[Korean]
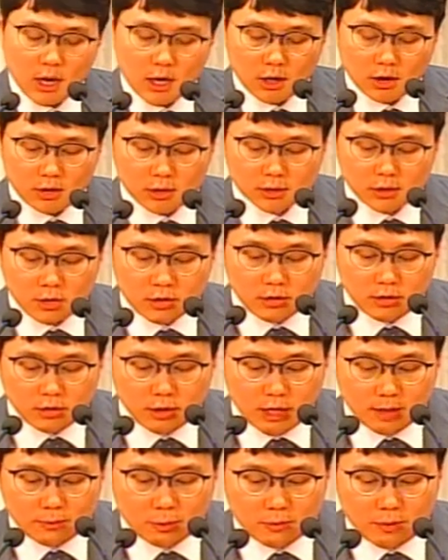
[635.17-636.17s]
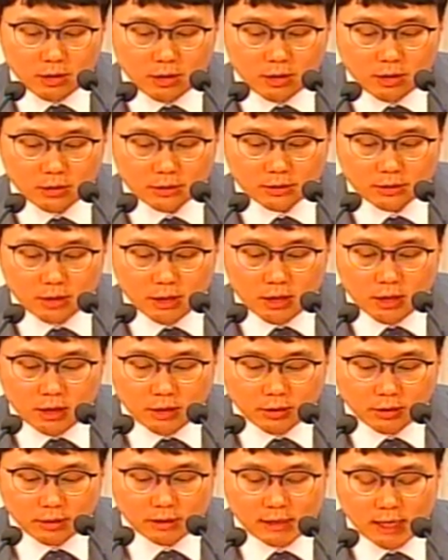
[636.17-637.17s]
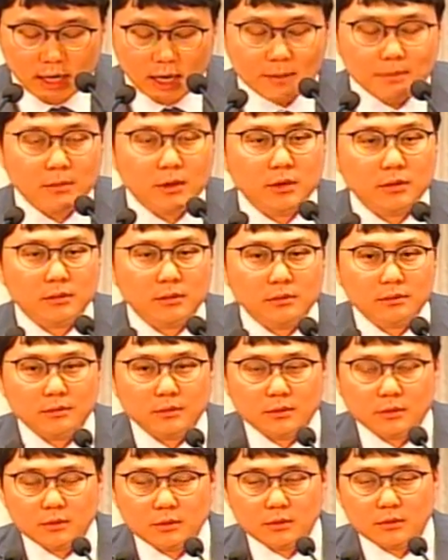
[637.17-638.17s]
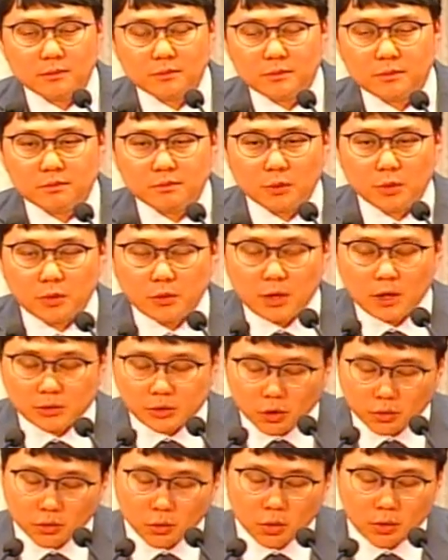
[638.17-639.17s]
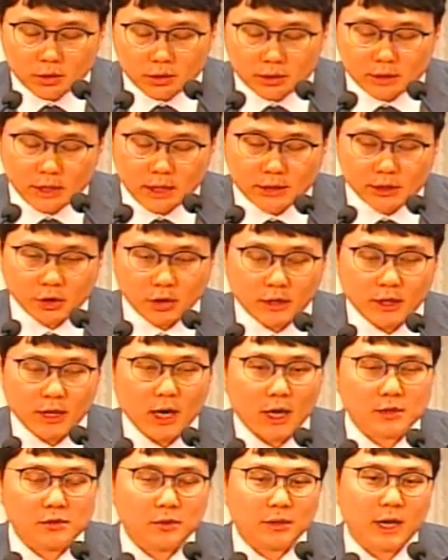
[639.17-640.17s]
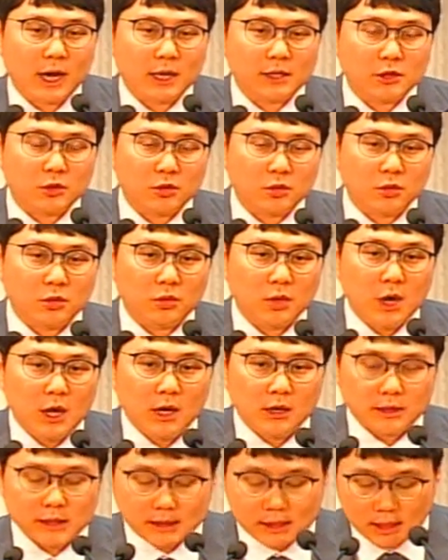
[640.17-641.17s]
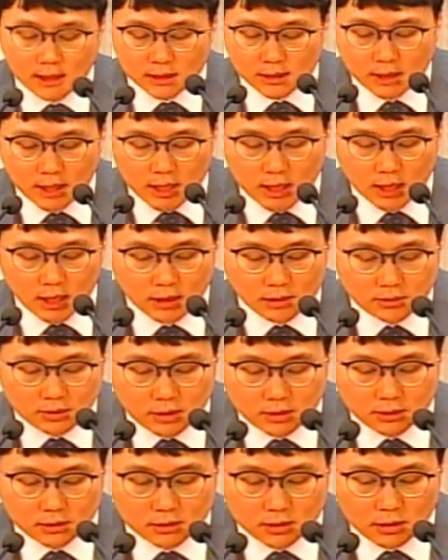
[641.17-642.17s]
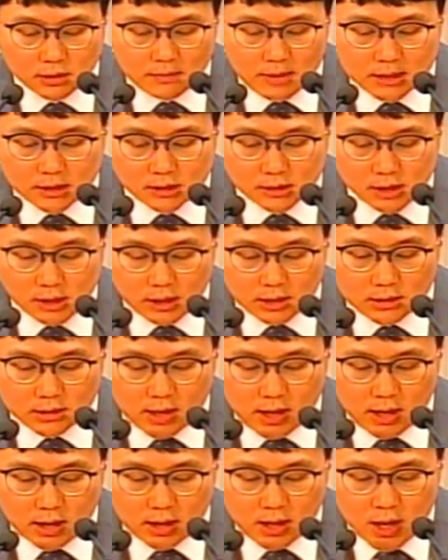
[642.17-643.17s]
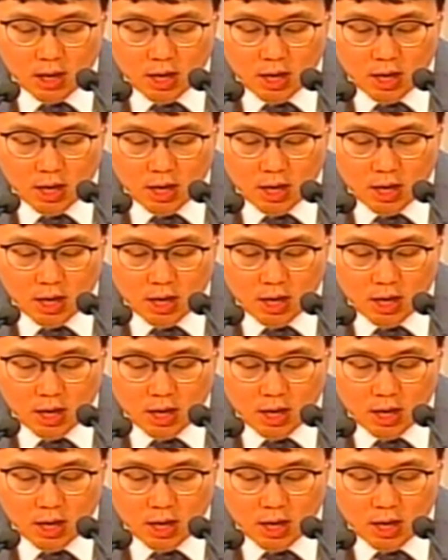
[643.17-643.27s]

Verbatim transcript: 어, 성경에 보면 여기 제가 한번 어, 뭐 저도 이제 저희 가족이 아직도 제사를 지내는 가족이 있어서 많이 찔리는데